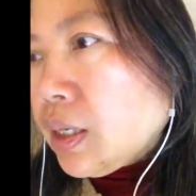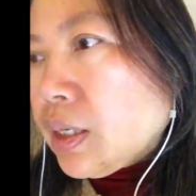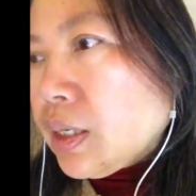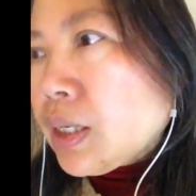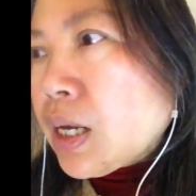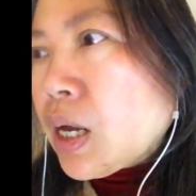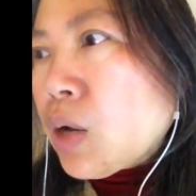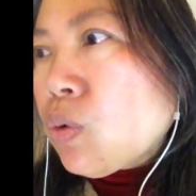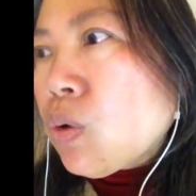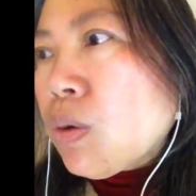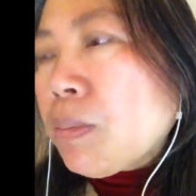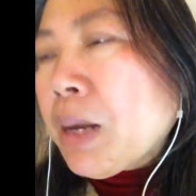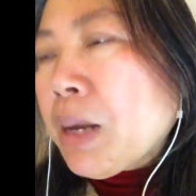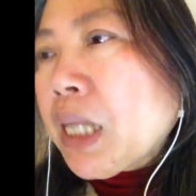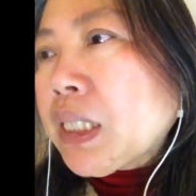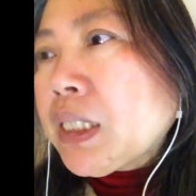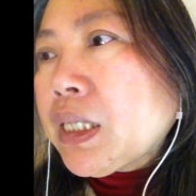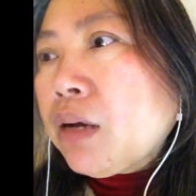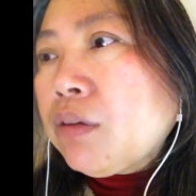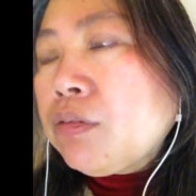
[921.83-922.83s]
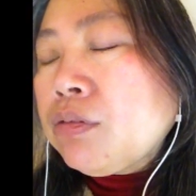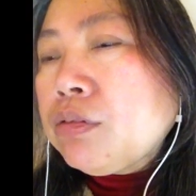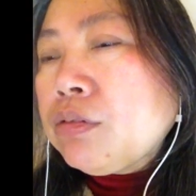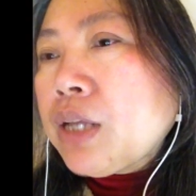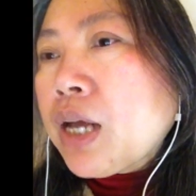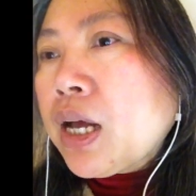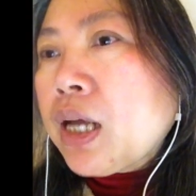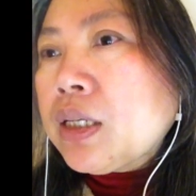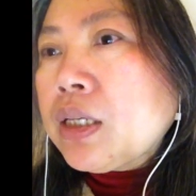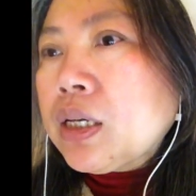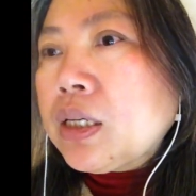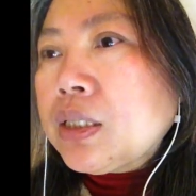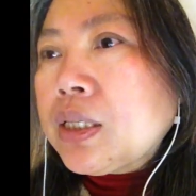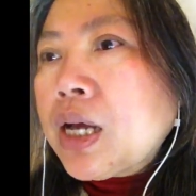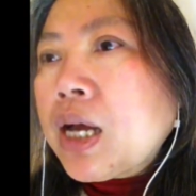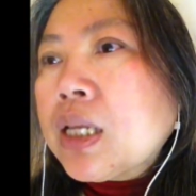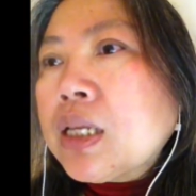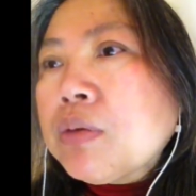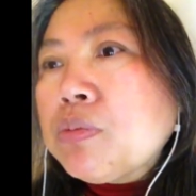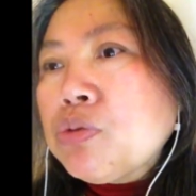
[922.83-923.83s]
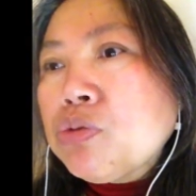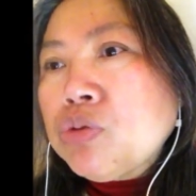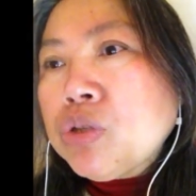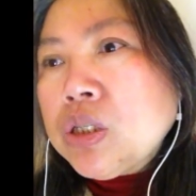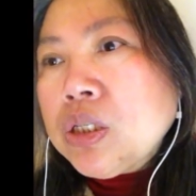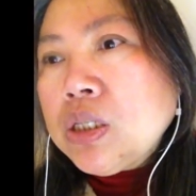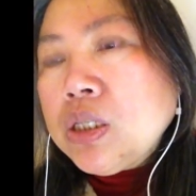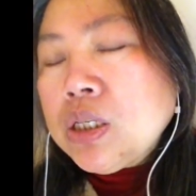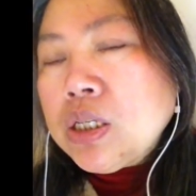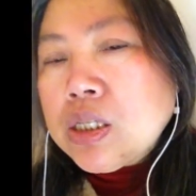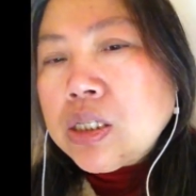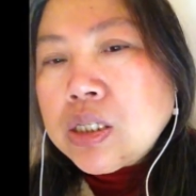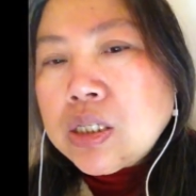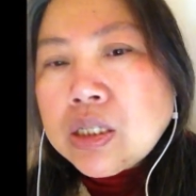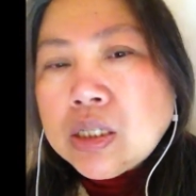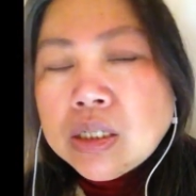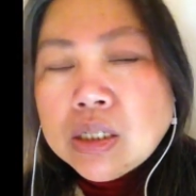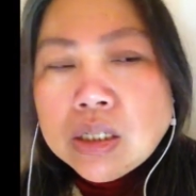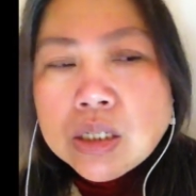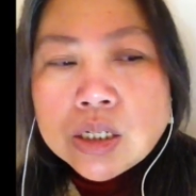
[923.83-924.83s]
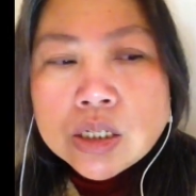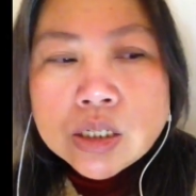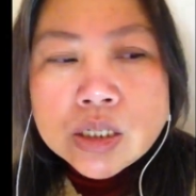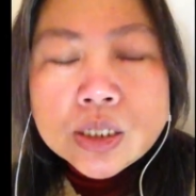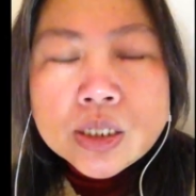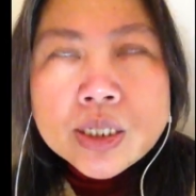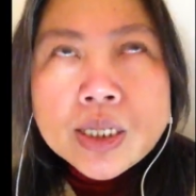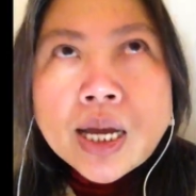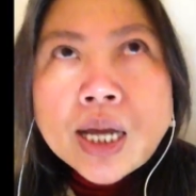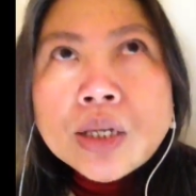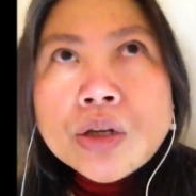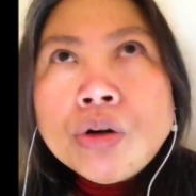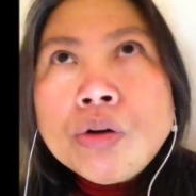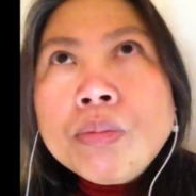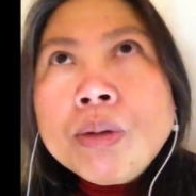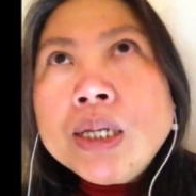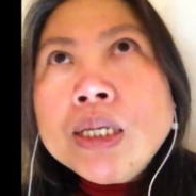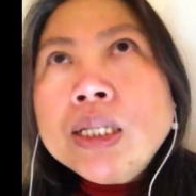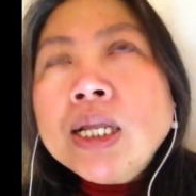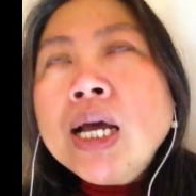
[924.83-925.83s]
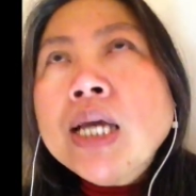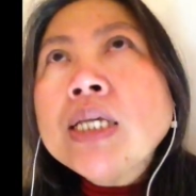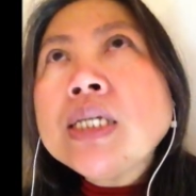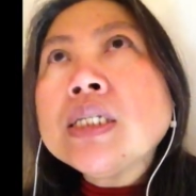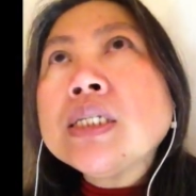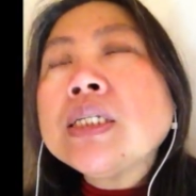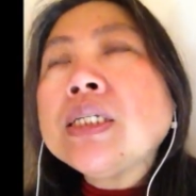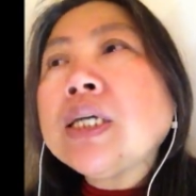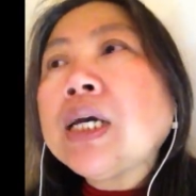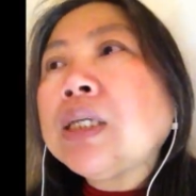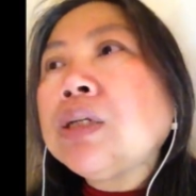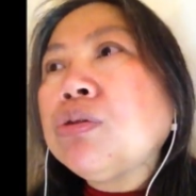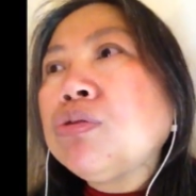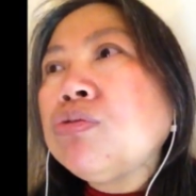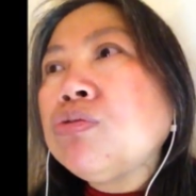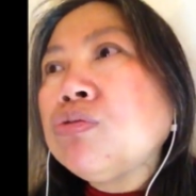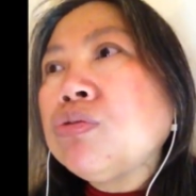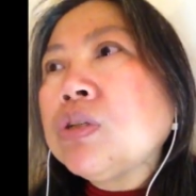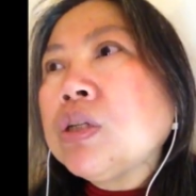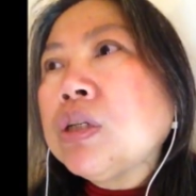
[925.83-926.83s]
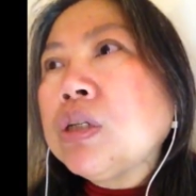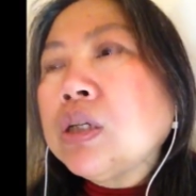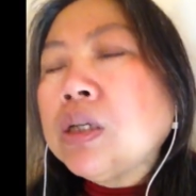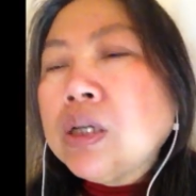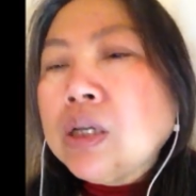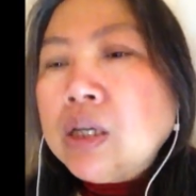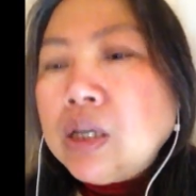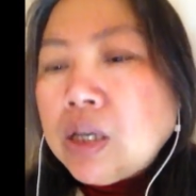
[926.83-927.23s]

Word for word: 那我妈丈夫他的他的母亲也是也是丫头嘛，她也是丫头出身的，